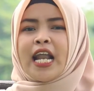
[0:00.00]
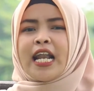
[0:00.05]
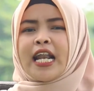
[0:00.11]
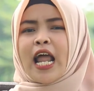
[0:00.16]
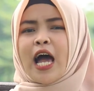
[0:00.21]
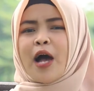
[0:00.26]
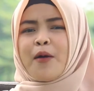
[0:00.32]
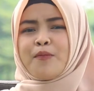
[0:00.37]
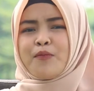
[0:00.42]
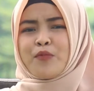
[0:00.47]

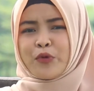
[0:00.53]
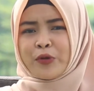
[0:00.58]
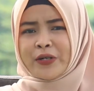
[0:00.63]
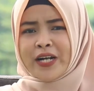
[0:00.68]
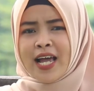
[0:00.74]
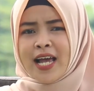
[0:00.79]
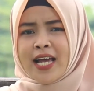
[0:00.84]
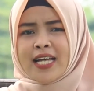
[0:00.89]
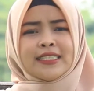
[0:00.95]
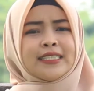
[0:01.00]

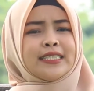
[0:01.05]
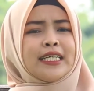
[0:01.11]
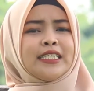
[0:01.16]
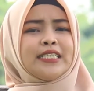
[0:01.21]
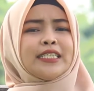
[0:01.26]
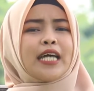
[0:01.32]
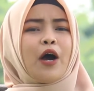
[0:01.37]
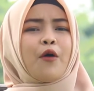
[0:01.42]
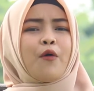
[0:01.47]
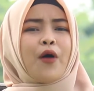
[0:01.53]
Namun
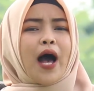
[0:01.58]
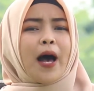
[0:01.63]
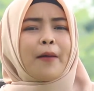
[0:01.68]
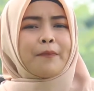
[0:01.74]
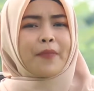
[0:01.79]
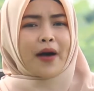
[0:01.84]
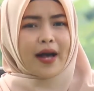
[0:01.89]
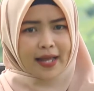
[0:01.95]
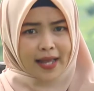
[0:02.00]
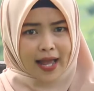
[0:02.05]
sejauh
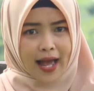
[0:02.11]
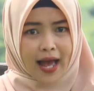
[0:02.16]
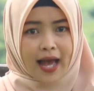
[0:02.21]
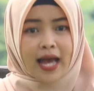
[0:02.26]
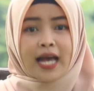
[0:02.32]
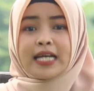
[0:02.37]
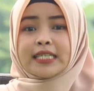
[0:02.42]
apakah